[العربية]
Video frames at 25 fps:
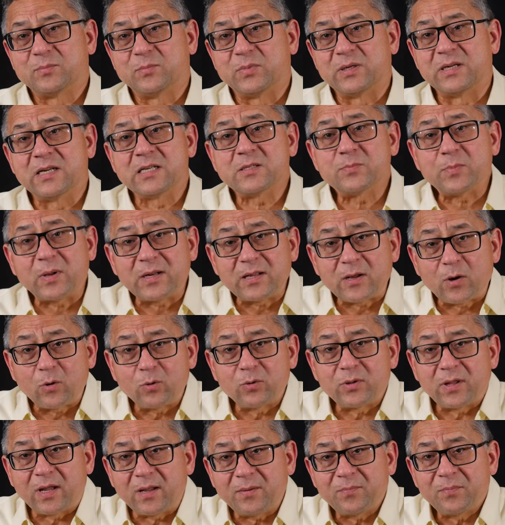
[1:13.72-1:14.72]
بالنسبه
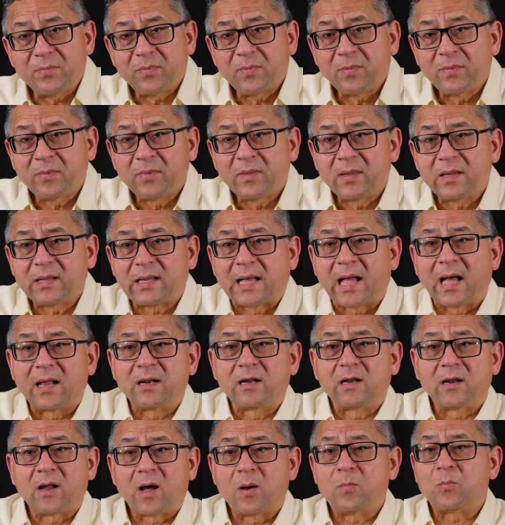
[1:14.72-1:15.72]
ليهودا
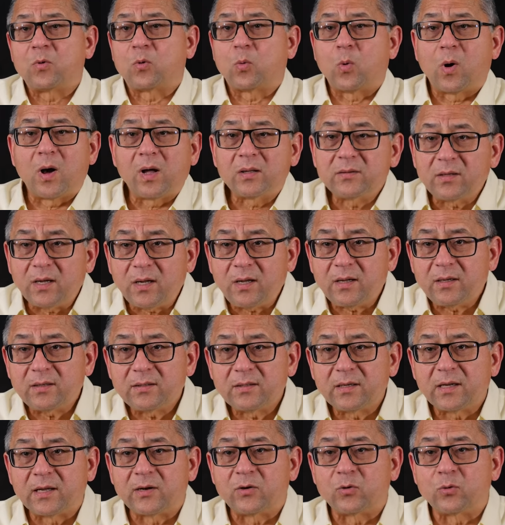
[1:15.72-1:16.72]
كان الامر واضح
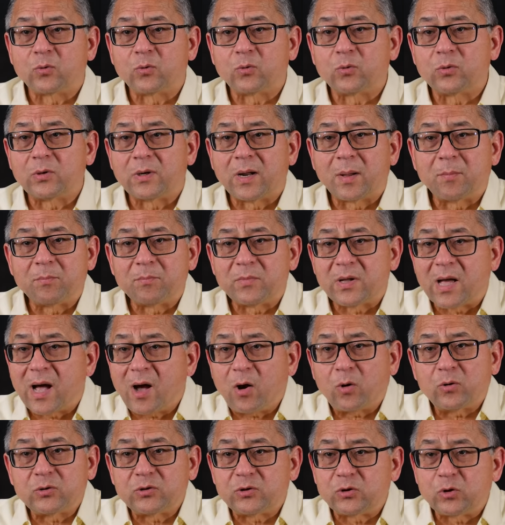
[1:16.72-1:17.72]
انه لم
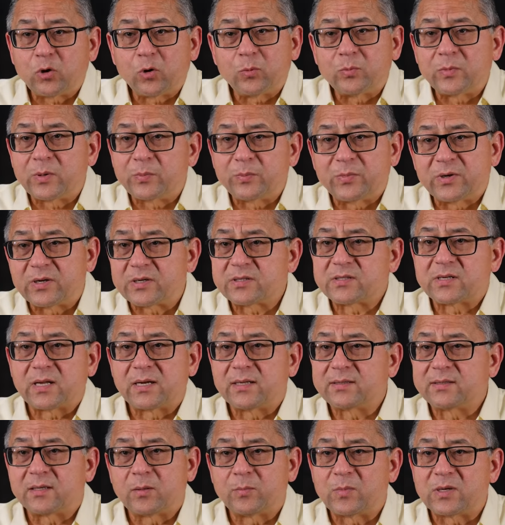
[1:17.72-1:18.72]
يعد يؤمن
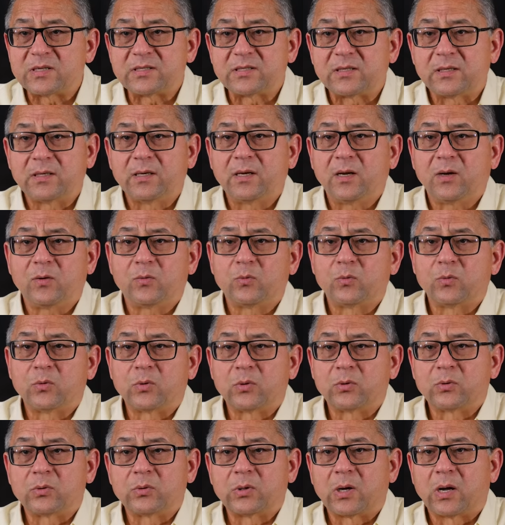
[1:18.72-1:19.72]
بارساليه المسيح
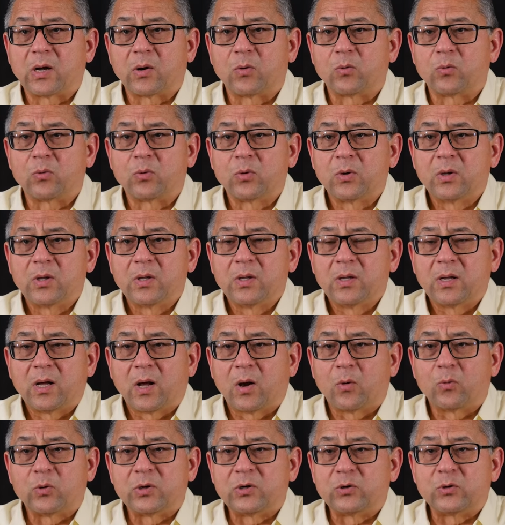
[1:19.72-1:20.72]
او
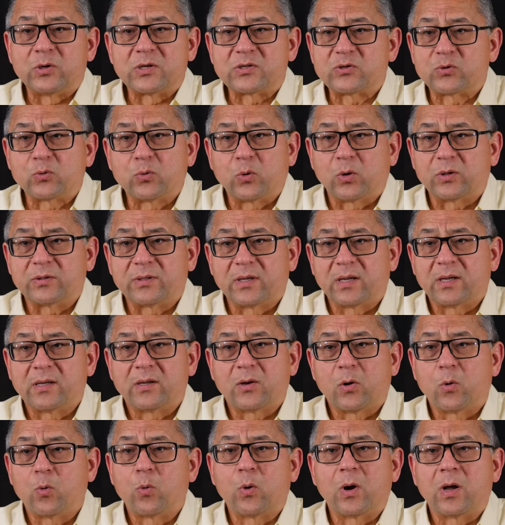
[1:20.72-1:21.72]
او ان يسوع
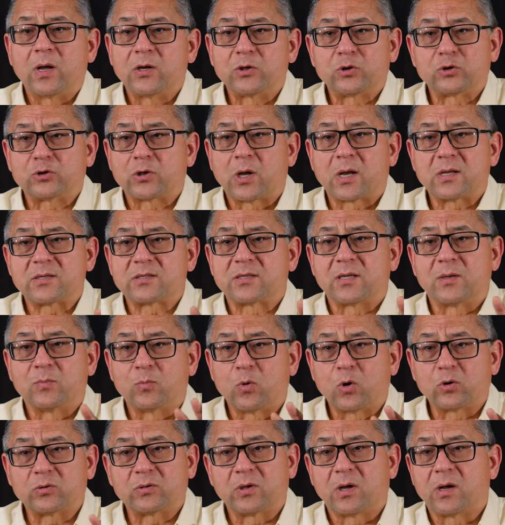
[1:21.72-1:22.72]
ده هو الشخص
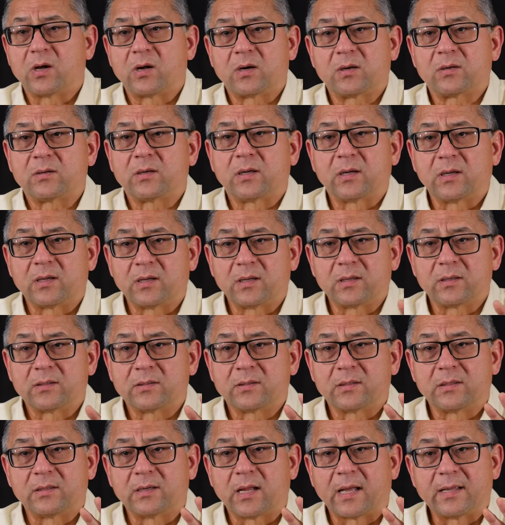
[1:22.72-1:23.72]
المختار
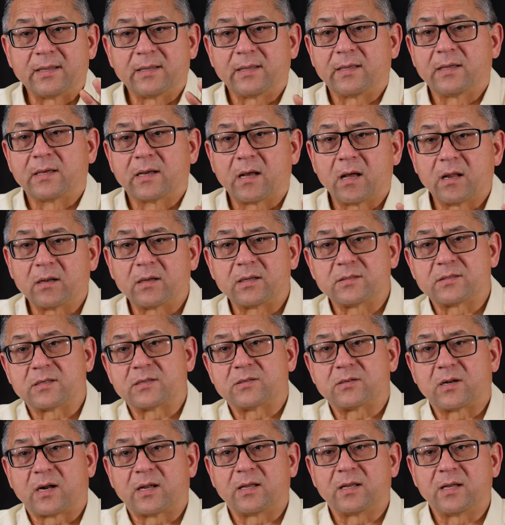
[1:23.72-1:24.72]
آه، اللي هيجي يخلص
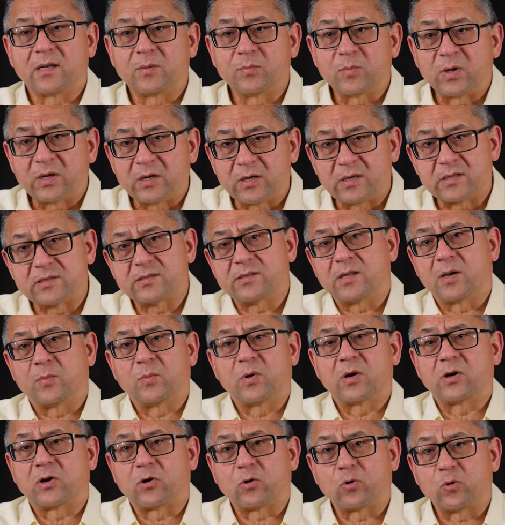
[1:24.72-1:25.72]
اسرائيل من
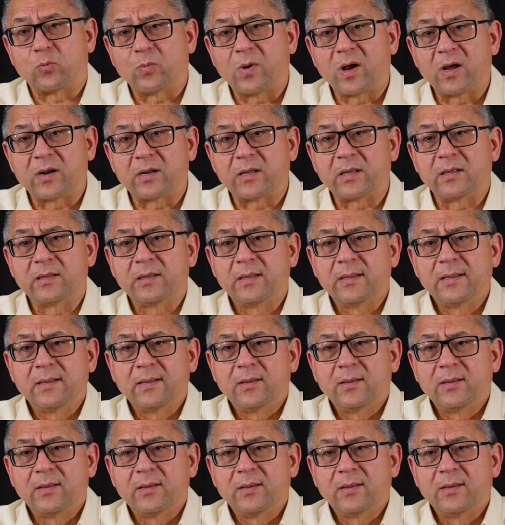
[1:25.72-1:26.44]
الاستعمار الروماني